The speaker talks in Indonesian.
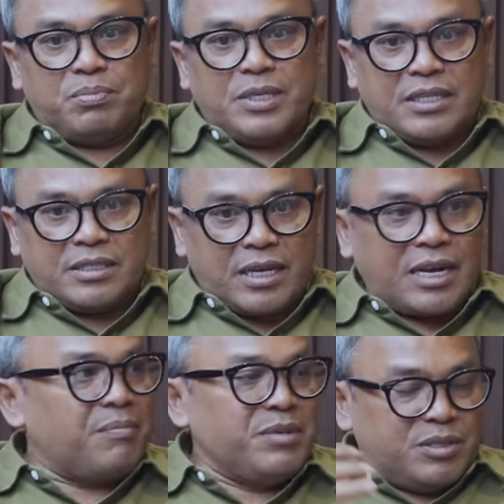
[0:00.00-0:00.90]
dan
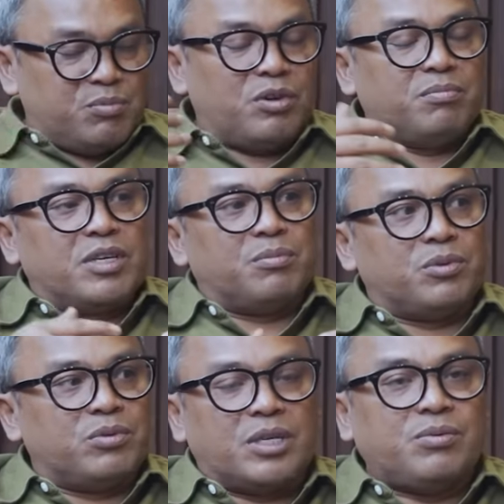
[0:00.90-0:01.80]
kami semua
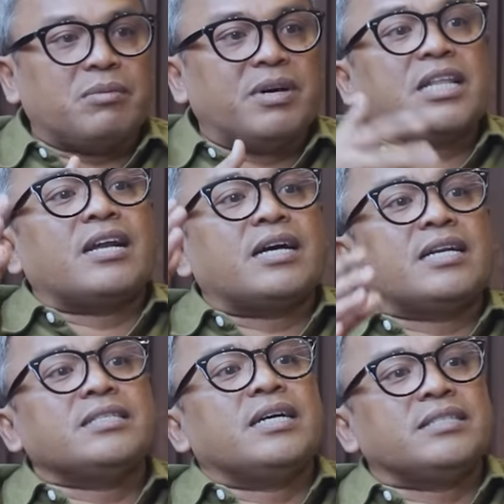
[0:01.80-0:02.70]
berkeputusan udah batalkan
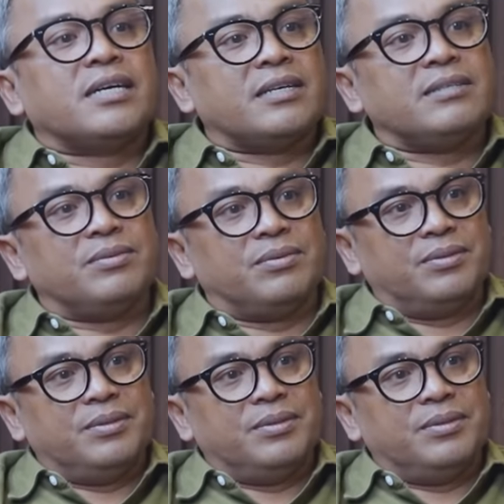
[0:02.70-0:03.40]
aja acara itu.